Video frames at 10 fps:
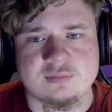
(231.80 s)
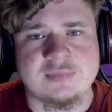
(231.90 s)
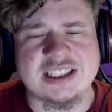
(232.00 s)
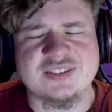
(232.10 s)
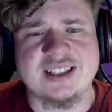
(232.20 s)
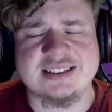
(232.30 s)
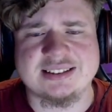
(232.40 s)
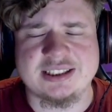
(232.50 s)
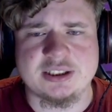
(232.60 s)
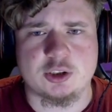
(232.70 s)
Das war es
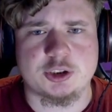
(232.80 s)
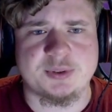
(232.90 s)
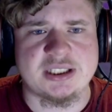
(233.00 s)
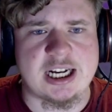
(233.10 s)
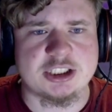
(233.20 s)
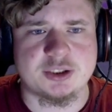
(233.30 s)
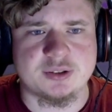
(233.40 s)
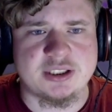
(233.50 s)
tatsächlich auch schon mit den Einstellungen.